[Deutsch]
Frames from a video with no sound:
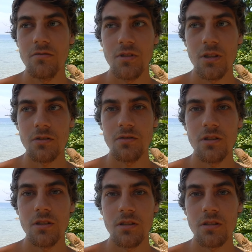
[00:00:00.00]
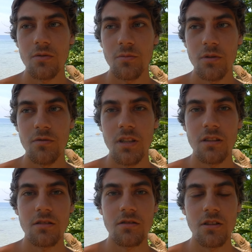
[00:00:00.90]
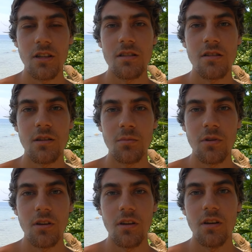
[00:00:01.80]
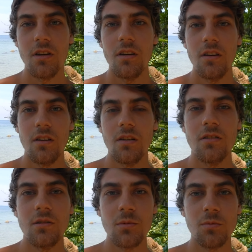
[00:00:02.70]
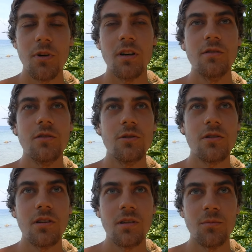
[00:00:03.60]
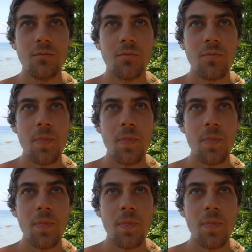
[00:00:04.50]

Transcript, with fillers: ja, die ich auf meinem Weg gelesen habe, die mich beeinflusst haben.